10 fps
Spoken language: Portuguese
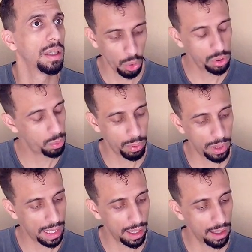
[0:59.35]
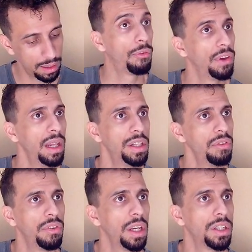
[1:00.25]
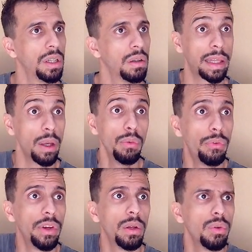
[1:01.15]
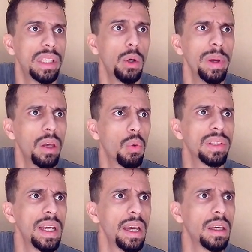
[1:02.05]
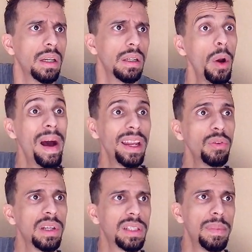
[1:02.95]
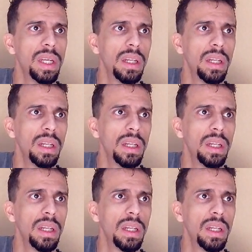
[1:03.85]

Eu torço por ela. A filha é de virgem, já tem um filho, não sei como é que consegue. Pior o marido dessa